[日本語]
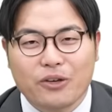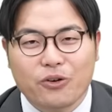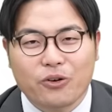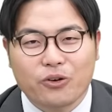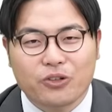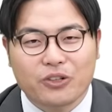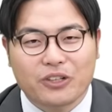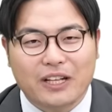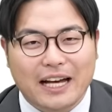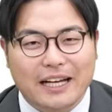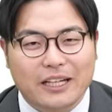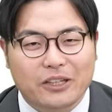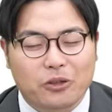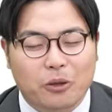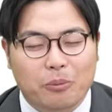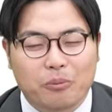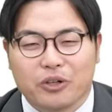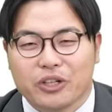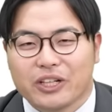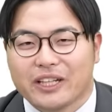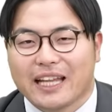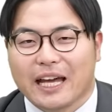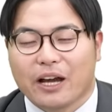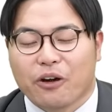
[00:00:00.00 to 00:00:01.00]
良くないと
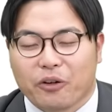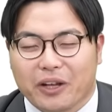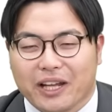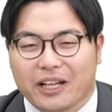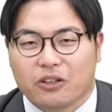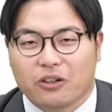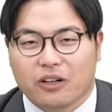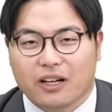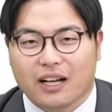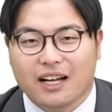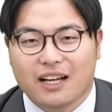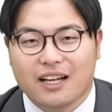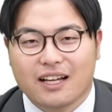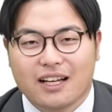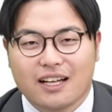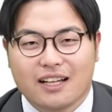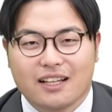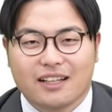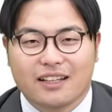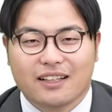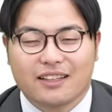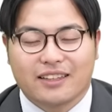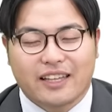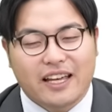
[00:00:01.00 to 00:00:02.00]
無理だよねとか、
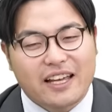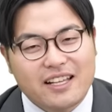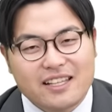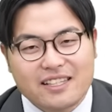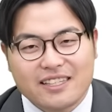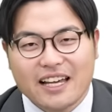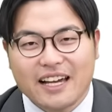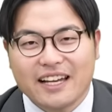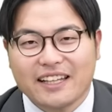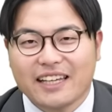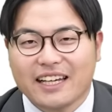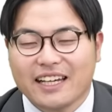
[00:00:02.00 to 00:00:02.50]
天才